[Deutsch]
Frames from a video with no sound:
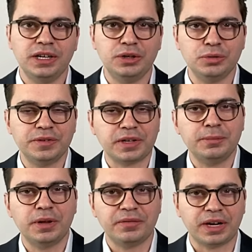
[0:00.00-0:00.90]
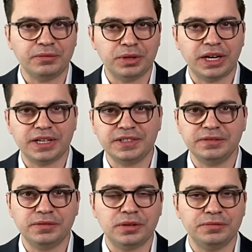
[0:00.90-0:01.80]
in unserem Frankfurter
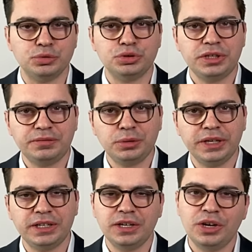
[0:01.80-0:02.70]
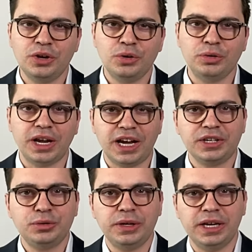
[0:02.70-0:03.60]
Aktienfonds für Stiftungen und
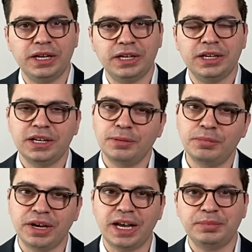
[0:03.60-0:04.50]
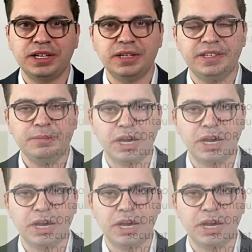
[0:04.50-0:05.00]
aktuell bleibt die